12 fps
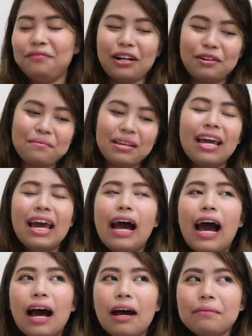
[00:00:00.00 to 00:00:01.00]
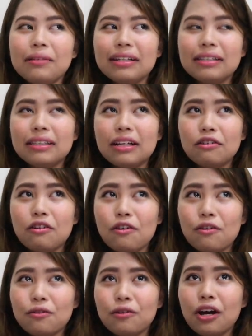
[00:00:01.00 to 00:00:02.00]
follow me. Um, nagtanong
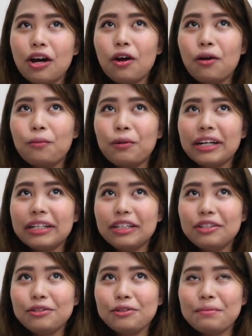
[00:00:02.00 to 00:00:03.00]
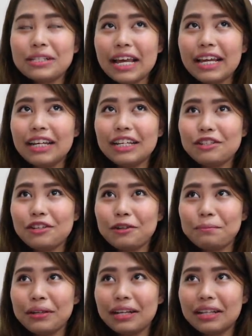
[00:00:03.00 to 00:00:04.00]
ako kung, where did you, basta English
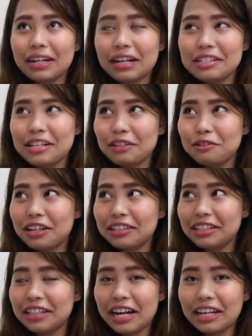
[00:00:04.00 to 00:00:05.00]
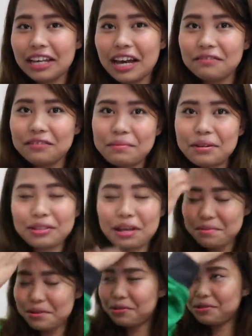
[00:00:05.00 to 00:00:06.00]
yon pinatranslate ko lang din kinate Ave, pero
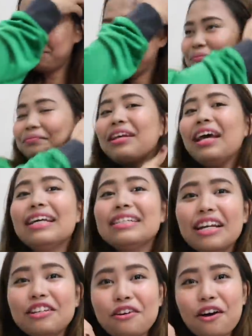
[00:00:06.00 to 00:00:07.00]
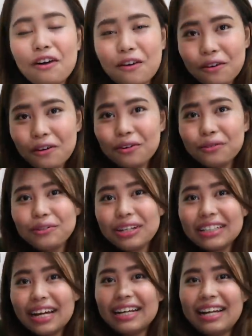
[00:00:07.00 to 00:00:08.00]
sabi ko doon, saan nyo ako
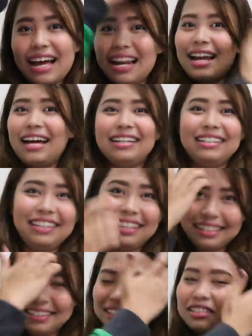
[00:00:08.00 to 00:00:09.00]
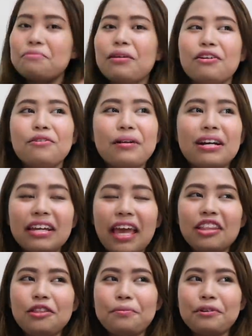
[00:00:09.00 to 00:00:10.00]
unang nakilala, yan. Pero parang
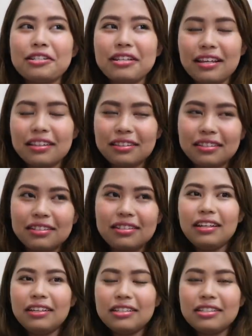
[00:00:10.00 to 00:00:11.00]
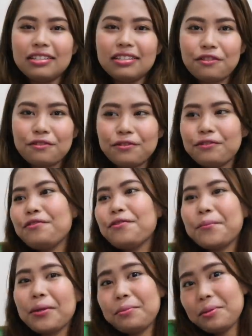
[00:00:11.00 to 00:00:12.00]
80% is
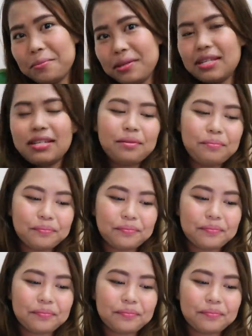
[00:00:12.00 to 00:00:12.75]
through PBB.